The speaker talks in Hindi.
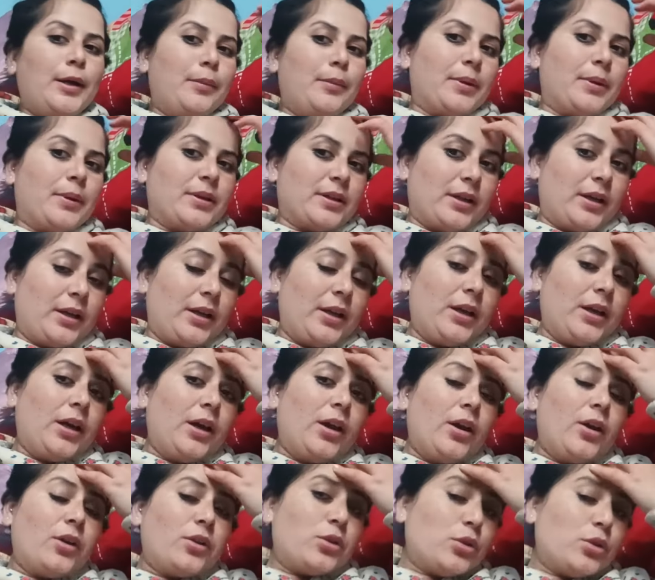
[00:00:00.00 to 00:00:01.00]
पता
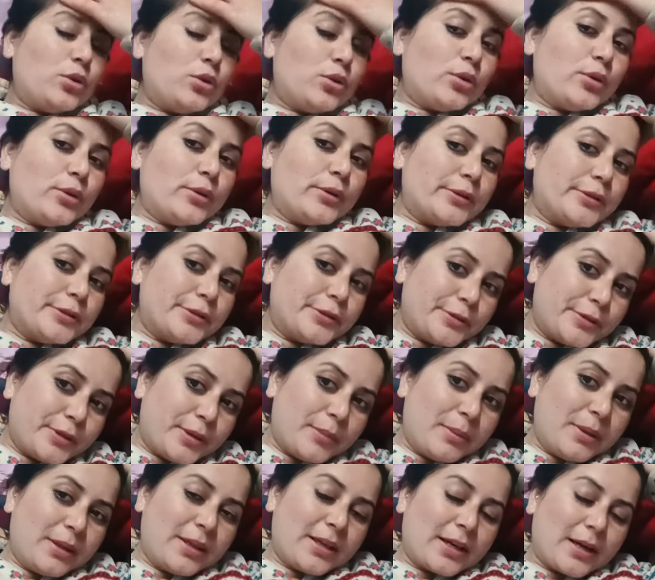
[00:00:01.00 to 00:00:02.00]
नहीं तो
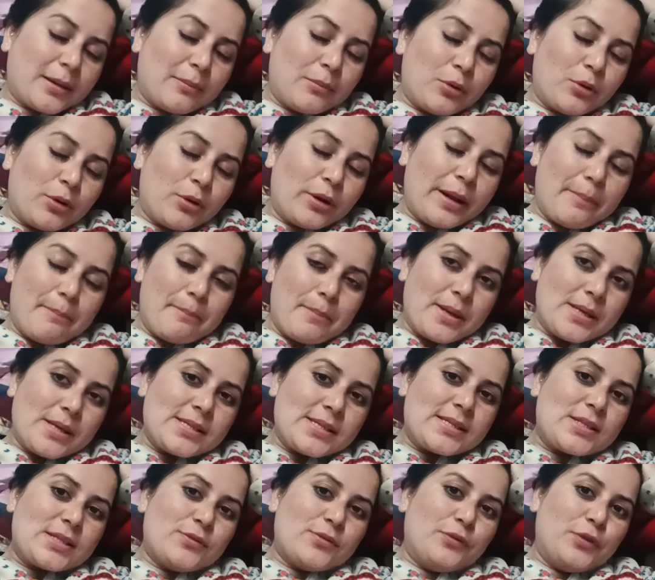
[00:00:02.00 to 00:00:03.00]
अभी तक हम लोगों ने
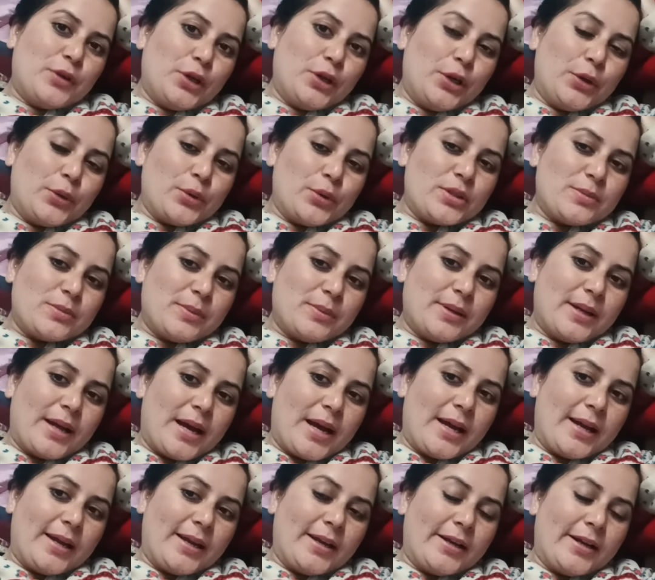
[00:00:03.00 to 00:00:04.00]
मस्त वीडियोस
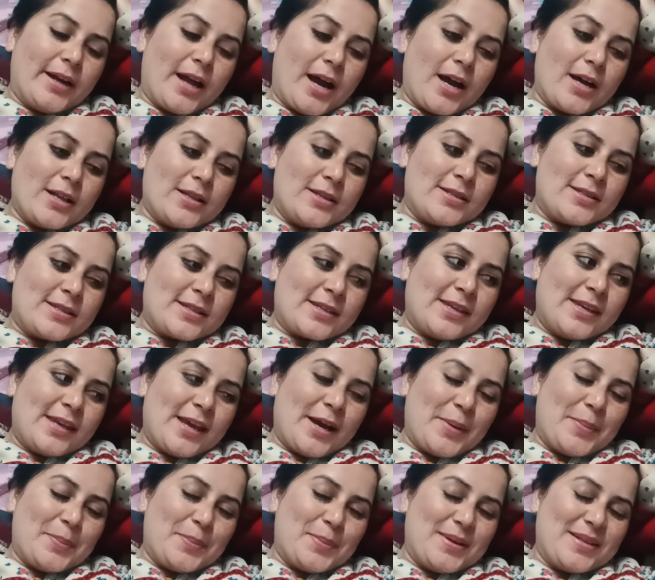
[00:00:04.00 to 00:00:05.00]
बनाए डांस
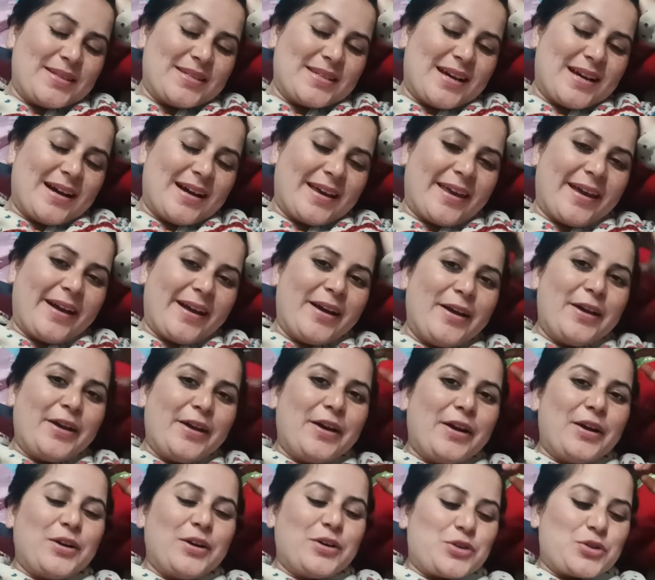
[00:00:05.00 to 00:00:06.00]
किया मज़ा आ गया
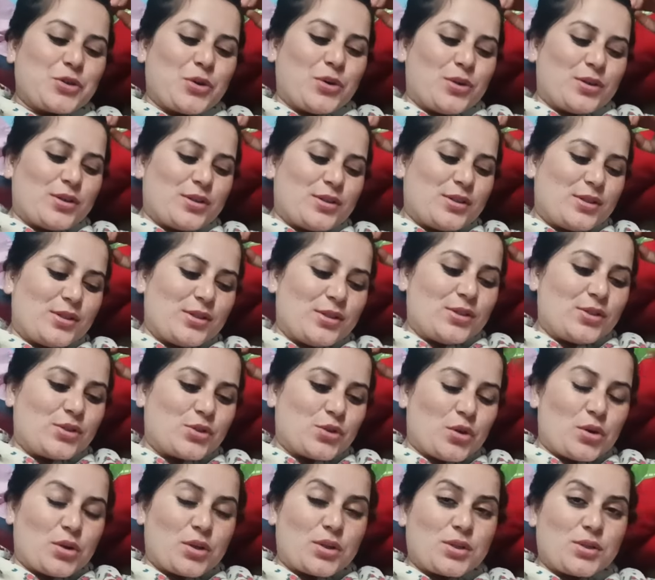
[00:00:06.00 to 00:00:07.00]
शॉर्ट्स
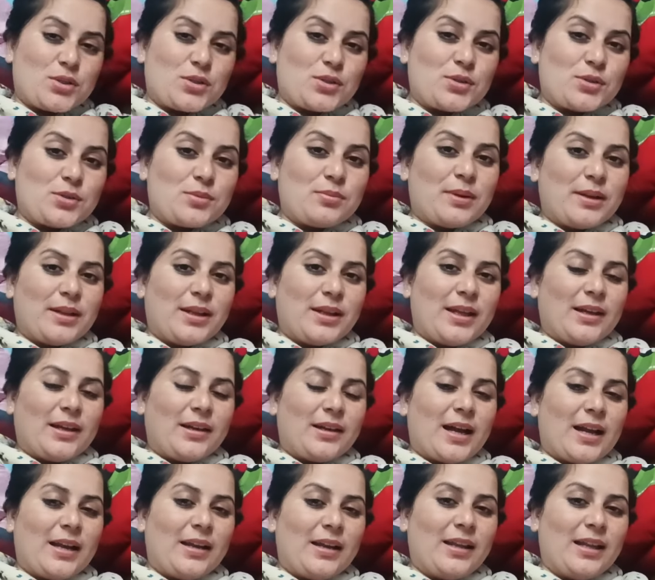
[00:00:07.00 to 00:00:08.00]
शॉर्ट्स में
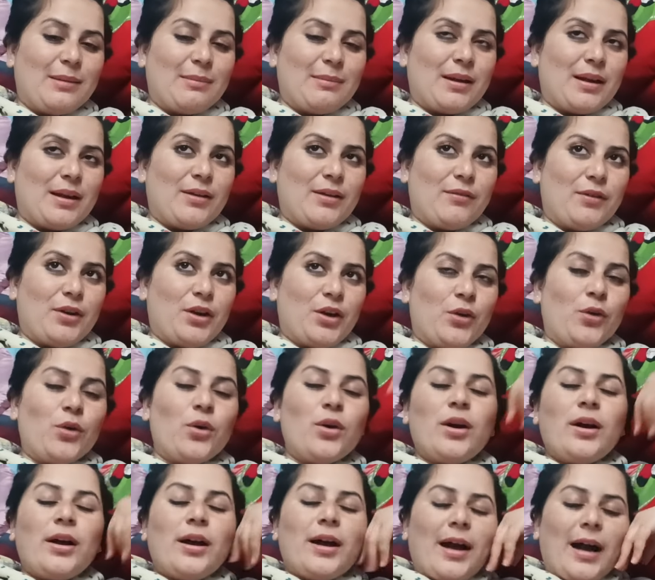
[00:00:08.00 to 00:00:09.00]
डाली थी मैंने वीडियो
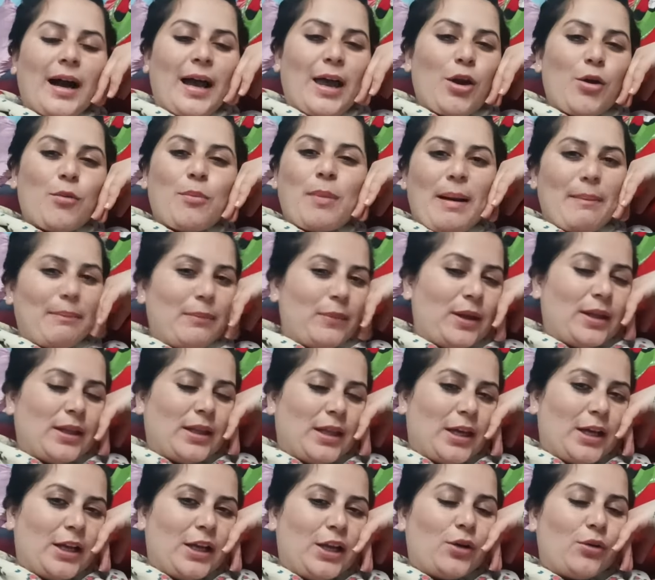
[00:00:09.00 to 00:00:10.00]
आई होप आपने
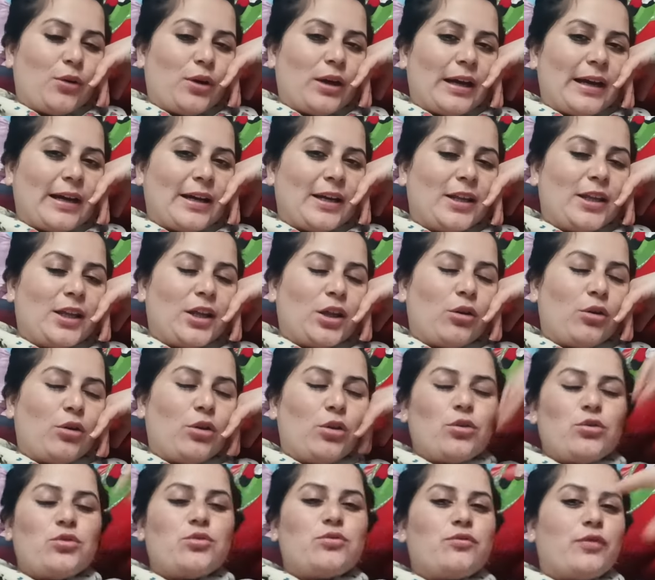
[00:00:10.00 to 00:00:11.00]
देख ली होगी अगर नहीं देखी
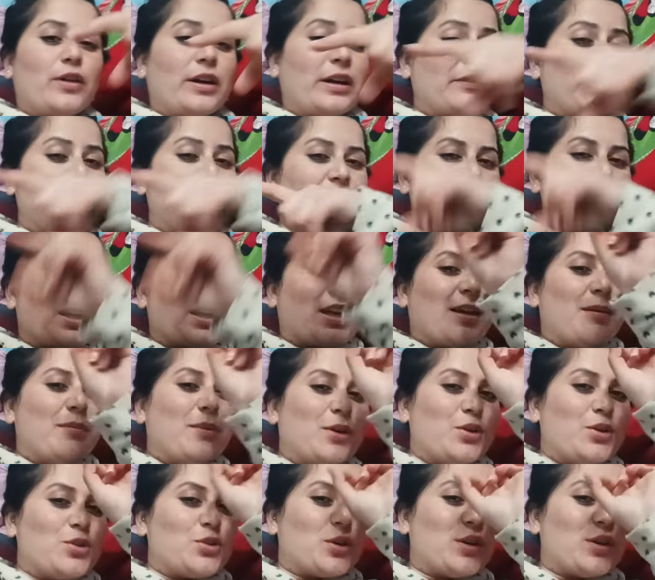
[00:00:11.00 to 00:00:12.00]
होगी तो फटाफट जाके
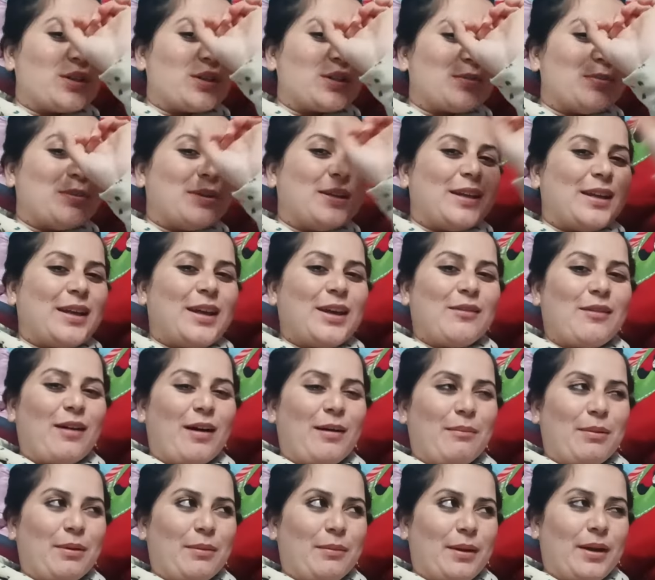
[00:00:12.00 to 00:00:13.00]
मेरे शॉर्ट्स में देखिए
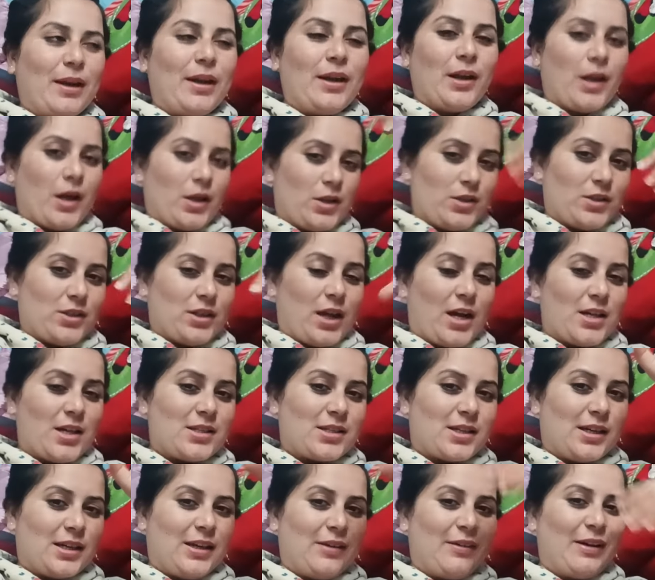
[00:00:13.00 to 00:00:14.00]
वहाँ पर मैंने
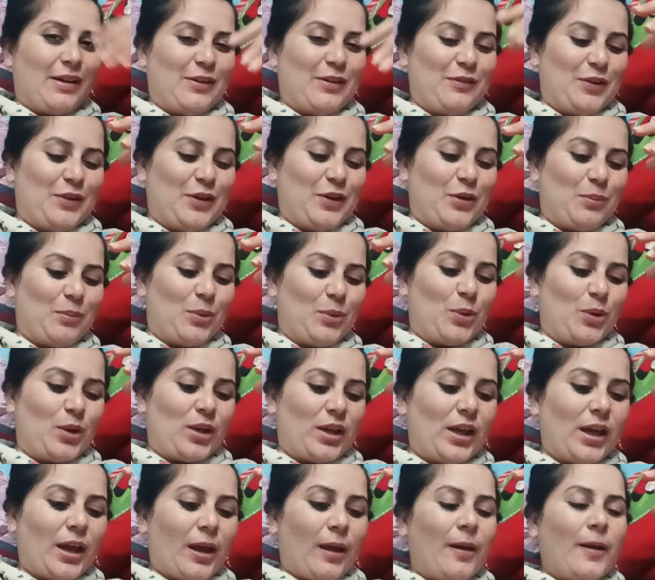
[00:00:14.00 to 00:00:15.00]
डांस करने वाली वीडियो
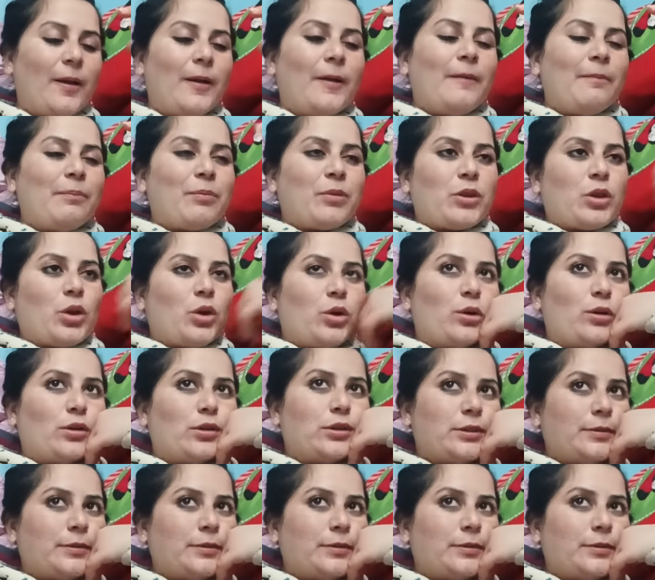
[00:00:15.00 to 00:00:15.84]
अपलोड की है तो